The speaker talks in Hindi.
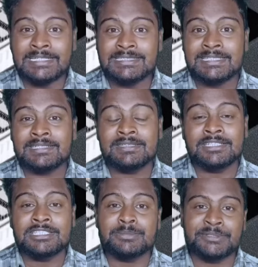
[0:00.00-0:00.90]
एट जेन
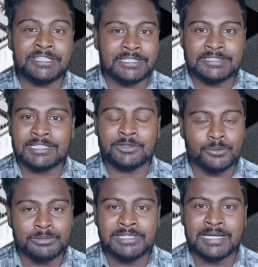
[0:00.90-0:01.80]
थ्री चिपसेट के साथ देखने को
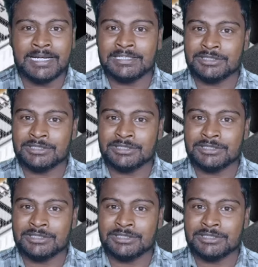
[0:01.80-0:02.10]
मिल जाएगा